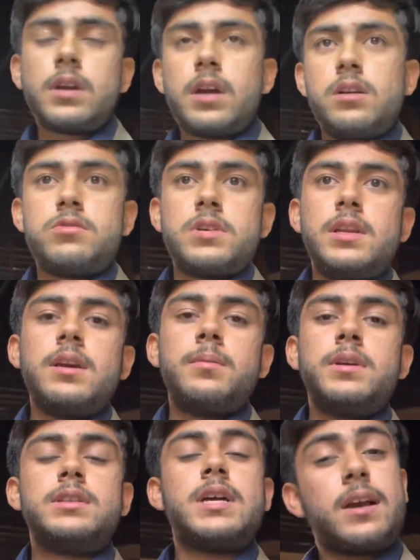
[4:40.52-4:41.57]
खाना उठा लिया
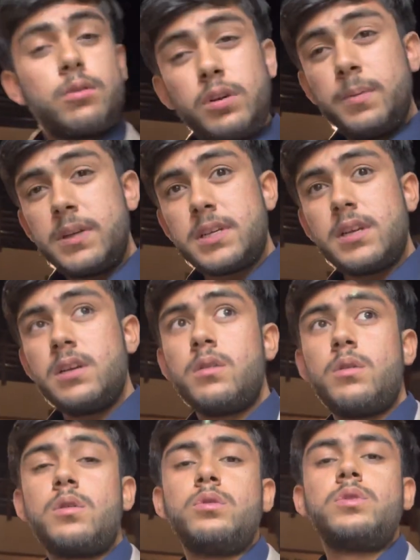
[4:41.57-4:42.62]
अभी जाके उधर ही बैठेंगे
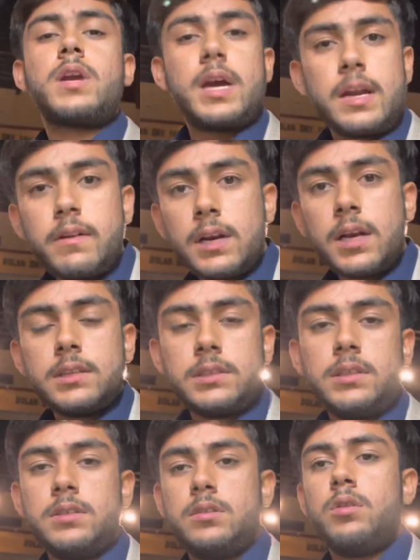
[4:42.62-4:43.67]
और उधर खाना वाना
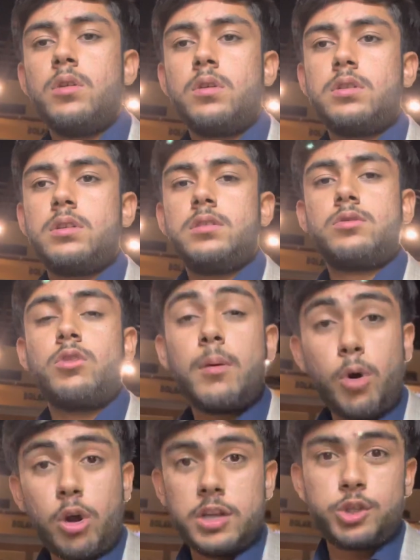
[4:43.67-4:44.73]
खाते हैं और थोड़ा
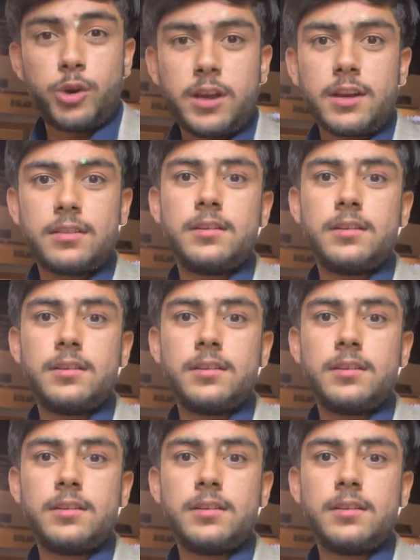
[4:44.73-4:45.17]
माहौल एंजॉय करते